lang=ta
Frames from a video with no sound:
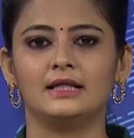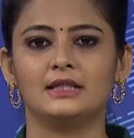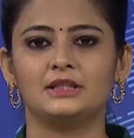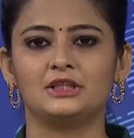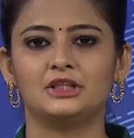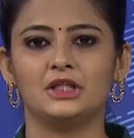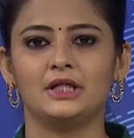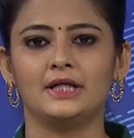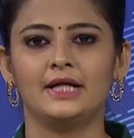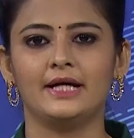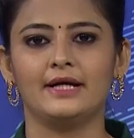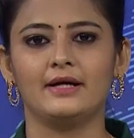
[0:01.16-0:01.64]

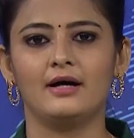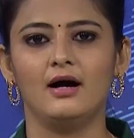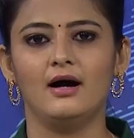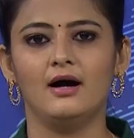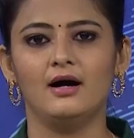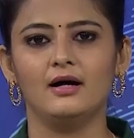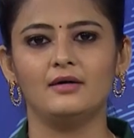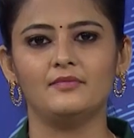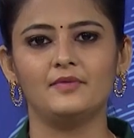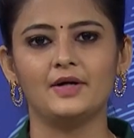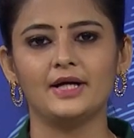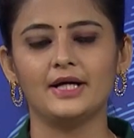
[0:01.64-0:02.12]
சென்னை
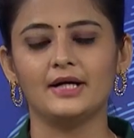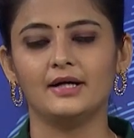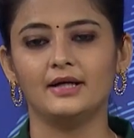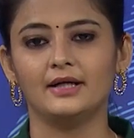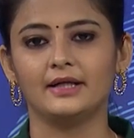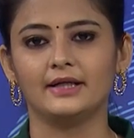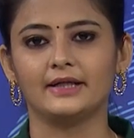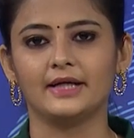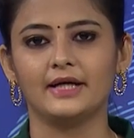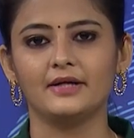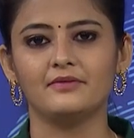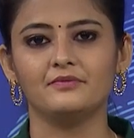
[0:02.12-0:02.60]
ஆவடி
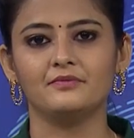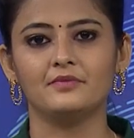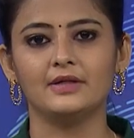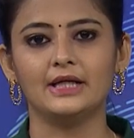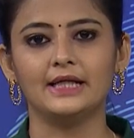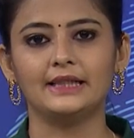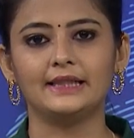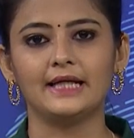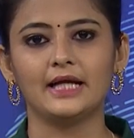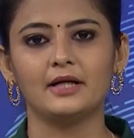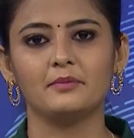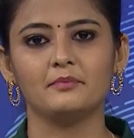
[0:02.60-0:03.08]
அருகே
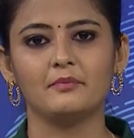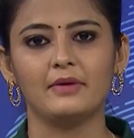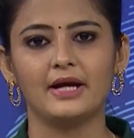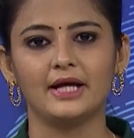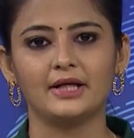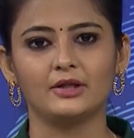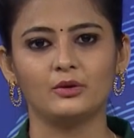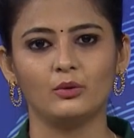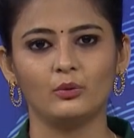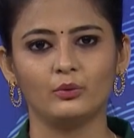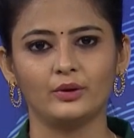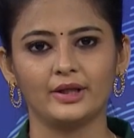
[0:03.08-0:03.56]
வீட்டின்
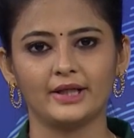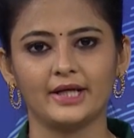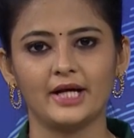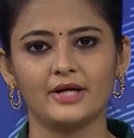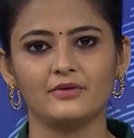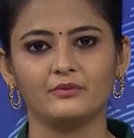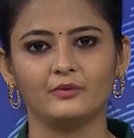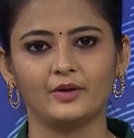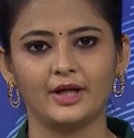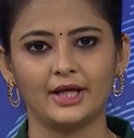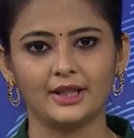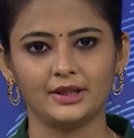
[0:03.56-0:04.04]
மேற்கூரையை
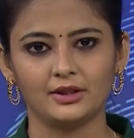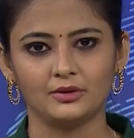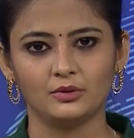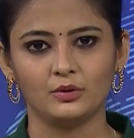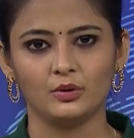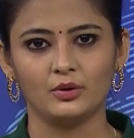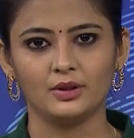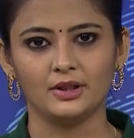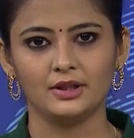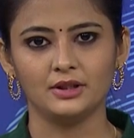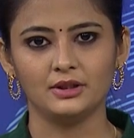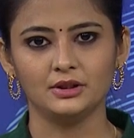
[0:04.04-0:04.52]
உடைத்துக்
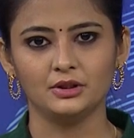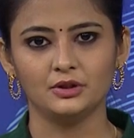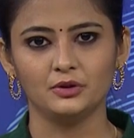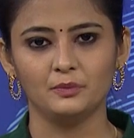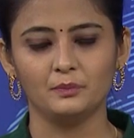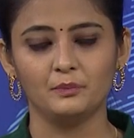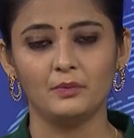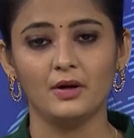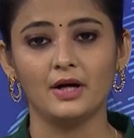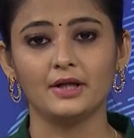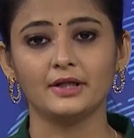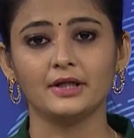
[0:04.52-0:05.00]
கொண்டு
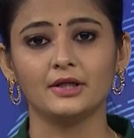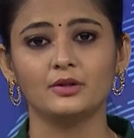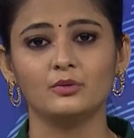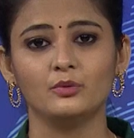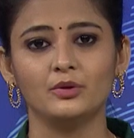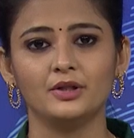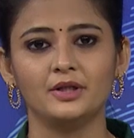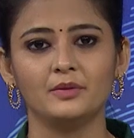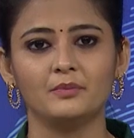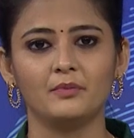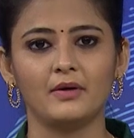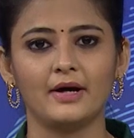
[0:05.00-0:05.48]
துப்பாக்கி
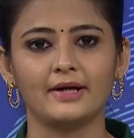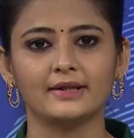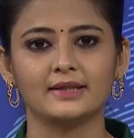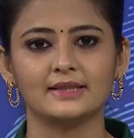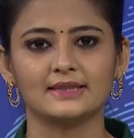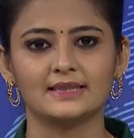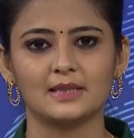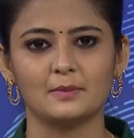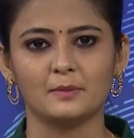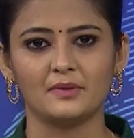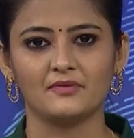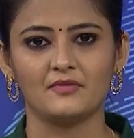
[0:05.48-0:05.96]
குண்டு பாய்ந்த
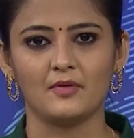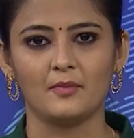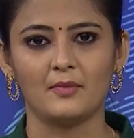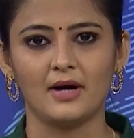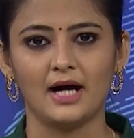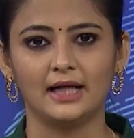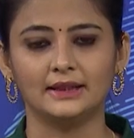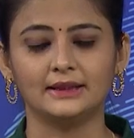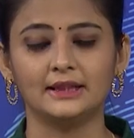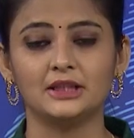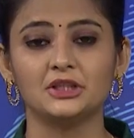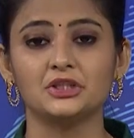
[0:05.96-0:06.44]
சம்பவம்
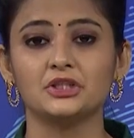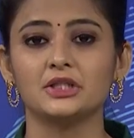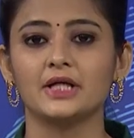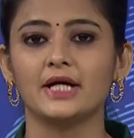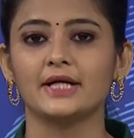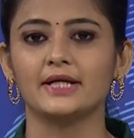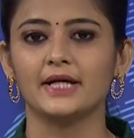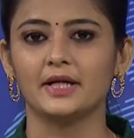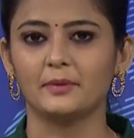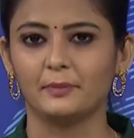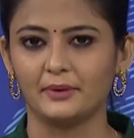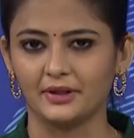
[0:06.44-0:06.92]
அதிர்ச்சியை
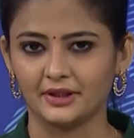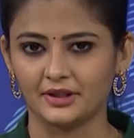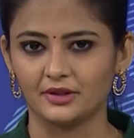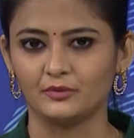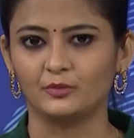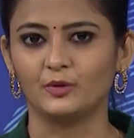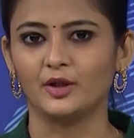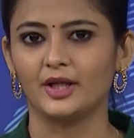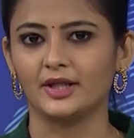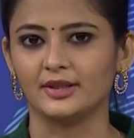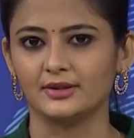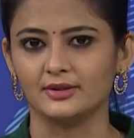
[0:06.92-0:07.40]

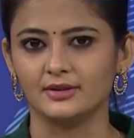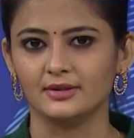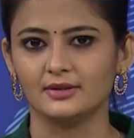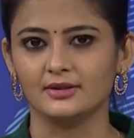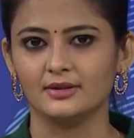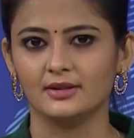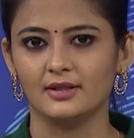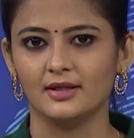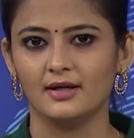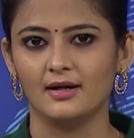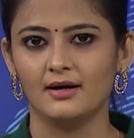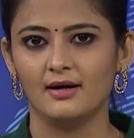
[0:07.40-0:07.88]
ஏற்படுத்தியுள்ளது
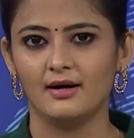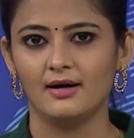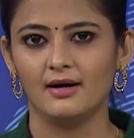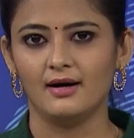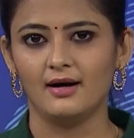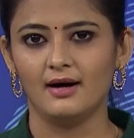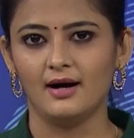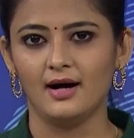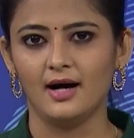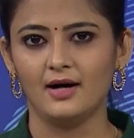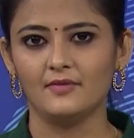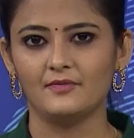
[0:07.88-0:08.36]

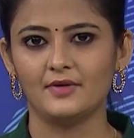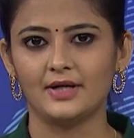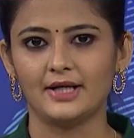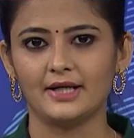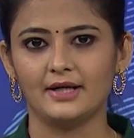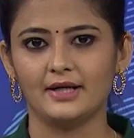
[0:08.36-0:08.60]
ஆவடி